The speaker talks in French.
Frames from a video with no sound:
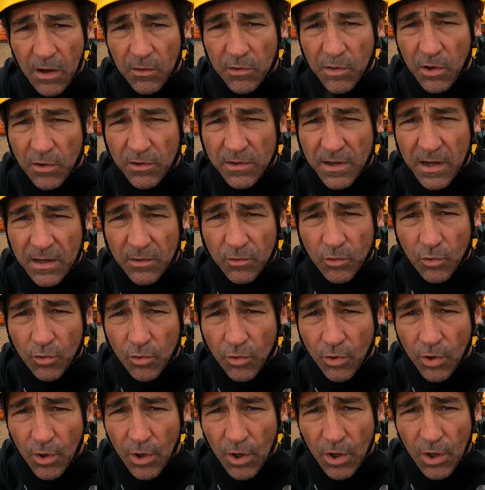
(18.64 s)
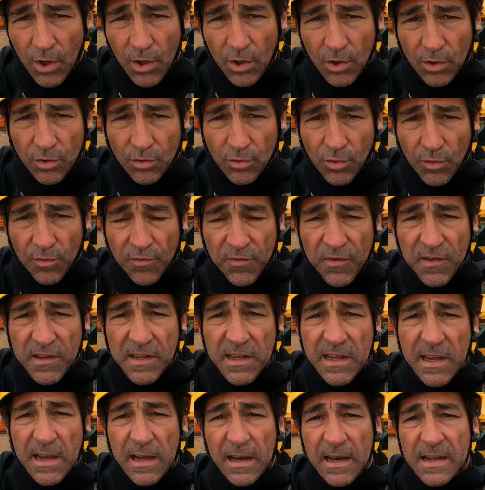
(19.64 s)
Là on est en train de,
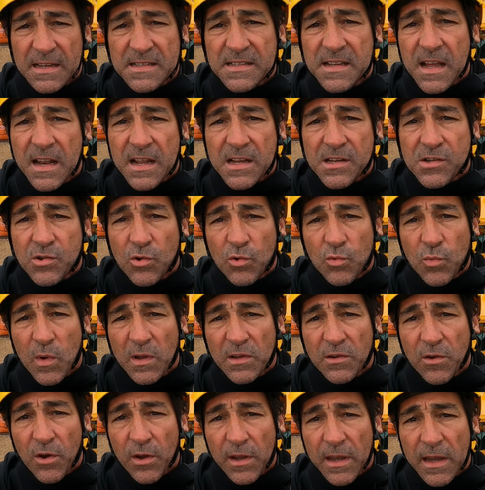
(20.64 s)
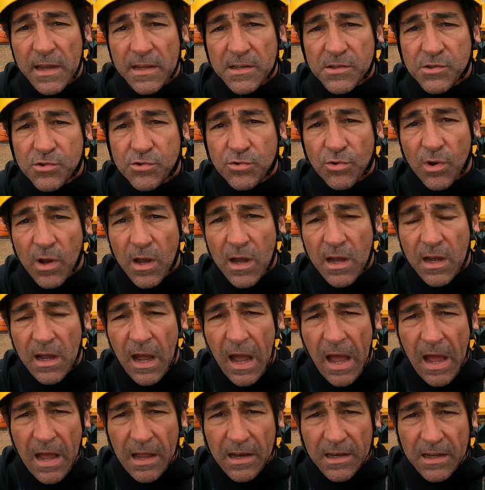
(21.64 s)
finir l'installation de Watergate sur
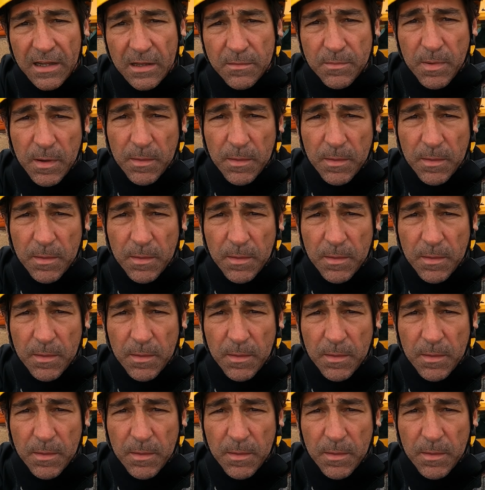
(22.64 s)
un, un, lit